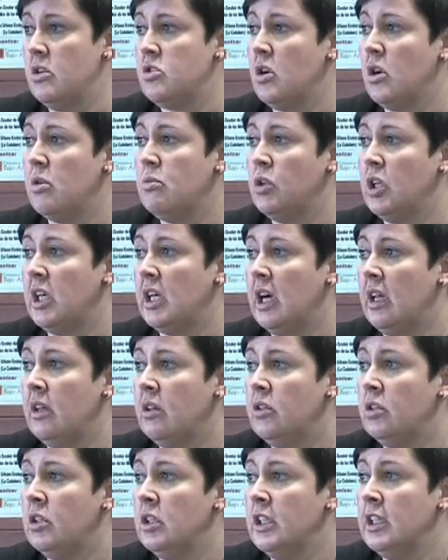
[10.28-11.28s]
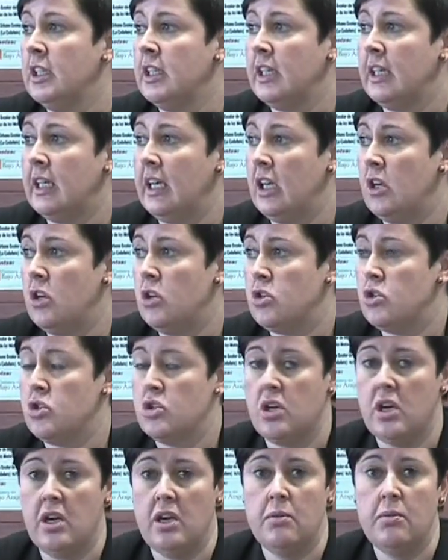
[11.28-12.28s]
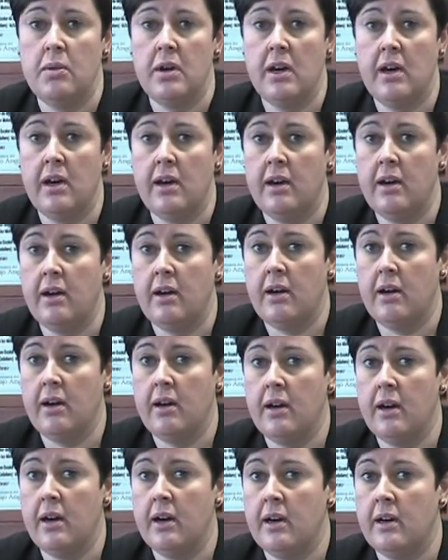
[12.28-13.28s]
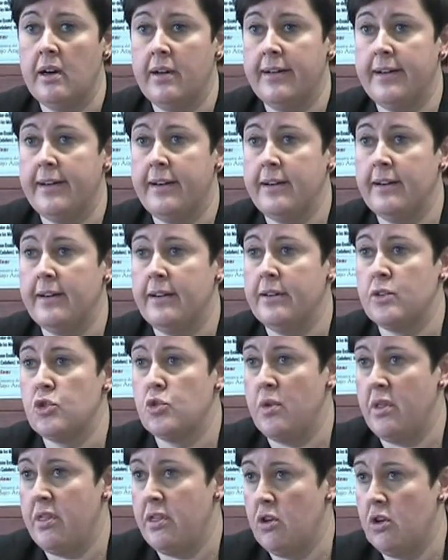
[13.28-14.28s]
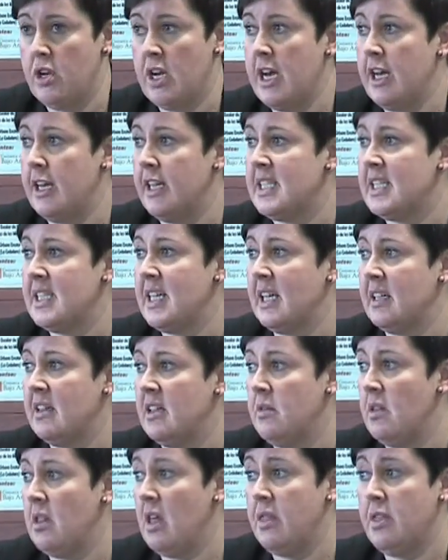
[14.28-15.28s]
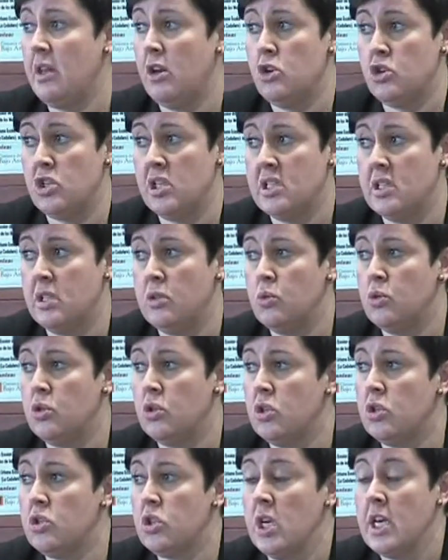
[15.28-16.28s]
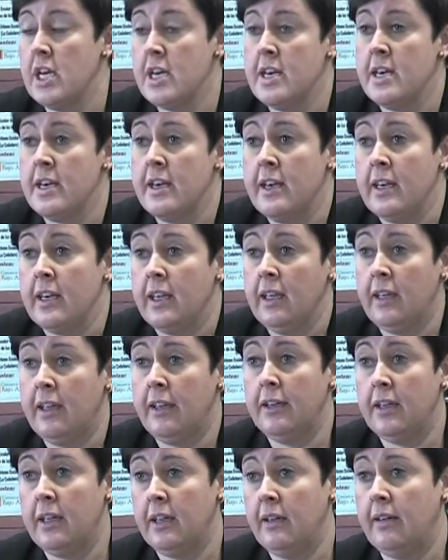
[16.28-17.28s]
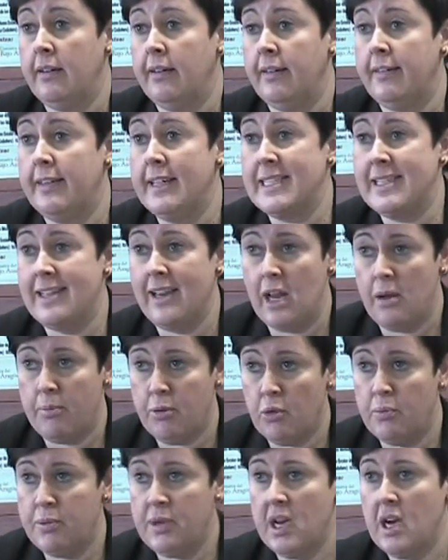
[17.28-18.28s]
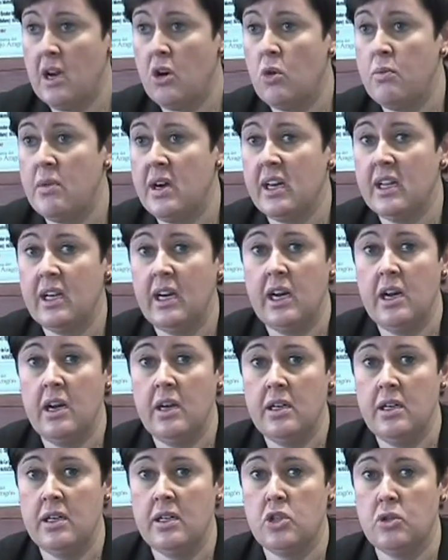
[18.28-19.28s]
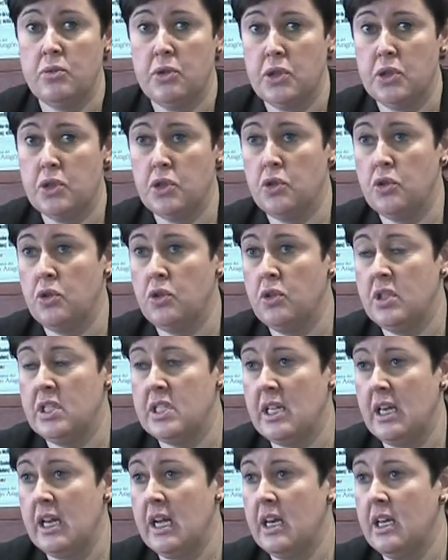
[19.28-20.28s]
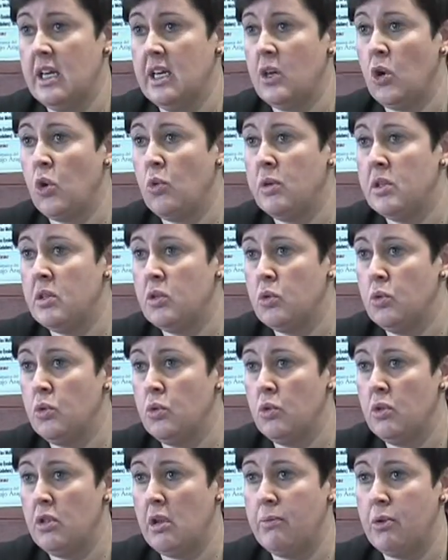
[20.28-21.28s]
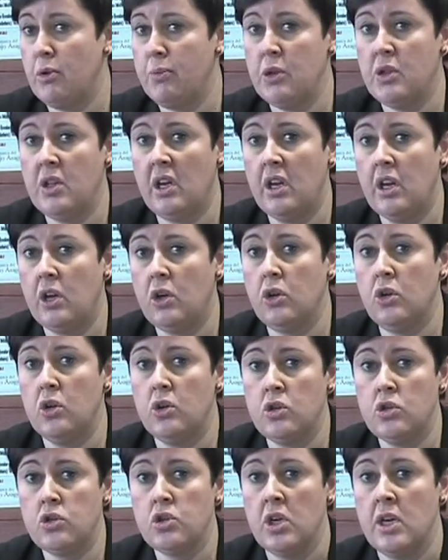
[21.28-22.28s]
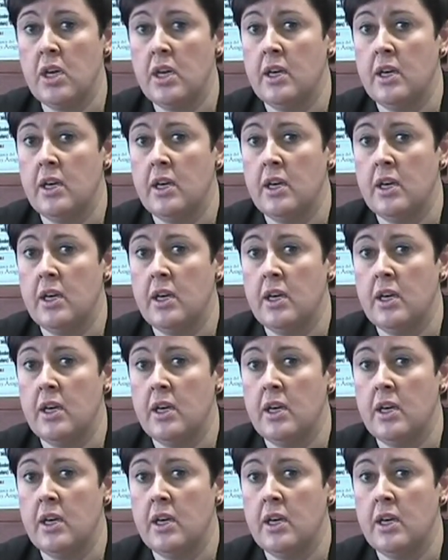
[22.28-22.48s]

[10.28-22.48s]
nos ha comunicado que no se iba a subvencionar esta actividad en los institutos y eh, desde la propia comarca y sobre todo desde el área de juventud el propio técnico nos